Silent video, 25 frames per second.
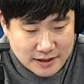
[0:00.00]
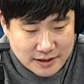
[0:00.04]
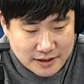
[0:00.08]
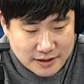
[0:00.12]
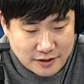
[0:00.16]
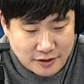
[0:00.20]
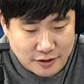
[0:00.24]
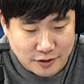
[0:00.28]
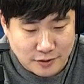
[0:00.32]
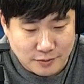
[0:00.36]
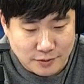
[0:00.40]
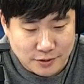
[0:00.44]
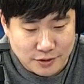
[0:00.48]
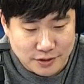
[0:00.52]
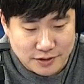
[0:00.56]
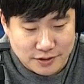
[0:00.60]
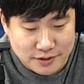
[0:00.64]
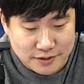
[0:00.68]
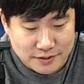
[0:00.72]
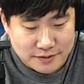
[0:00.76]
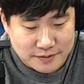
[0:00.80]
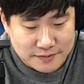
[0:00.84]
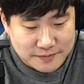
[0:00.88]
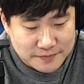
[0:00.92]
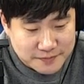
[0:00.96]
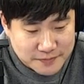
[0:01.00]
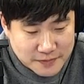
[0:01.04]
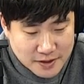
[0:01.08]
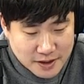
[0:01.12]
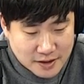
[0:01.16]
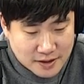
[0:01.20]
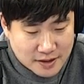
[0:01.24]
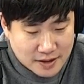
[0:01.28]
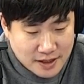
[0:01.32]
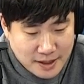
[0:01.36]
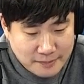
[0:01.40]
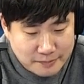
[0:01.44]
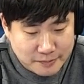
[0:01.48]
여러분
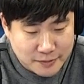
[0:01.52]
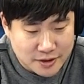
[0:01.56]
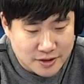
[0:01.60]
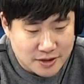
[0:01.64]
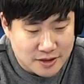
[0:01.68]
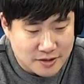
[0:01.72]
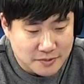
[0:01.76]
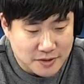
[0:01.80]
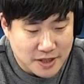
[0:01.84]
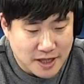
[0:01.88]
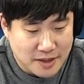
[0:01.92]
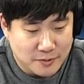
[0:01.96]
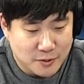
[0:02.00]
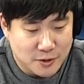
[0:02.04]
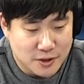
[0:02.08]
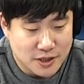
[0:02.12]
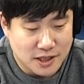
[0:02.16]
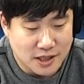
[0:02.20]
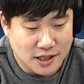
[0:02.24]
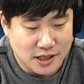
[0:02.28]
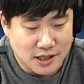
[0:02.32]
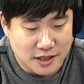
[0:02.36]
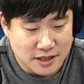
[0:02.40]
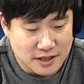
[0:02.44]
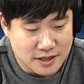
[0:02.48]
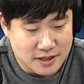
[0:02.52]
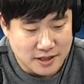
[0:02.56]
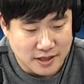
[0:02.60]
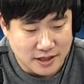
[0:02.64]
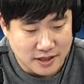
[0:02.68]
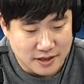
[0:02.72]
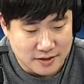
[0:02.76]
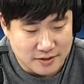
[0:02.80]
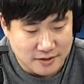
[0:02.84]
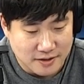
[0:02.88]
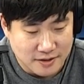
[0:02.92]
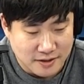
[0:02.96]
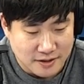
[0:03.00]
한 번쯤은 해보시길
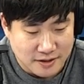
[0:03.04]
인생에서